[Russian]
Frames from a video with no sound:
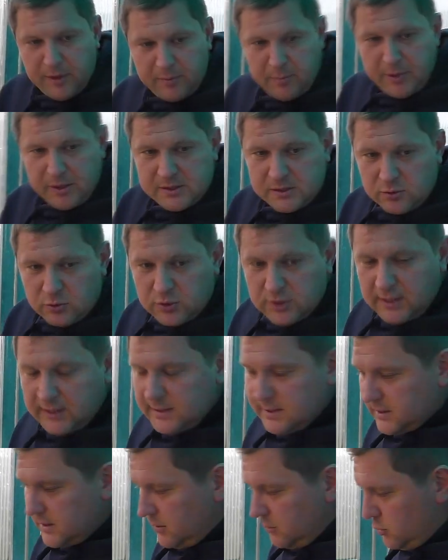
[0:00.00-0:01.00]
Байпас нужна
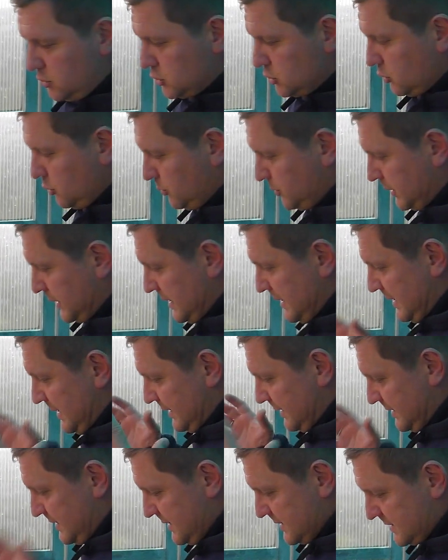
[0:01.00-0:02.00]
для того, чтобы,
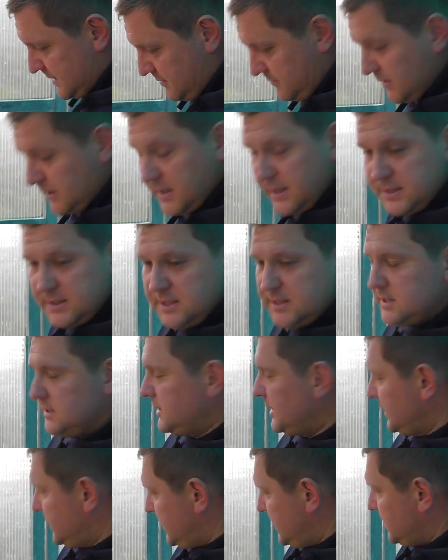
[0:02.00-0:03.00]
если вы хотите
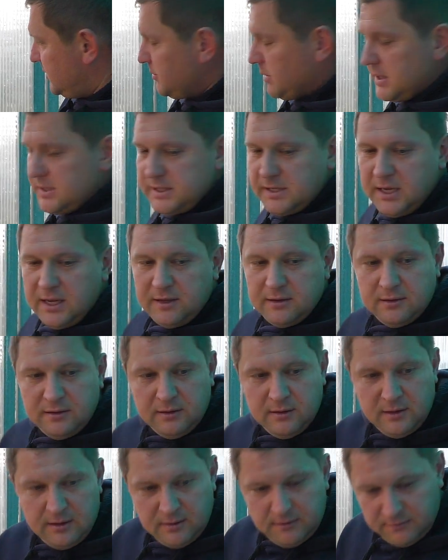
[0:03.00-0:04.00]
нагреть
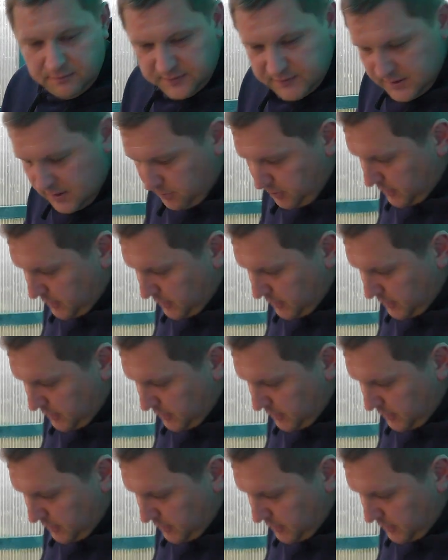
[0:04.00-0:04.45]
бассейн, все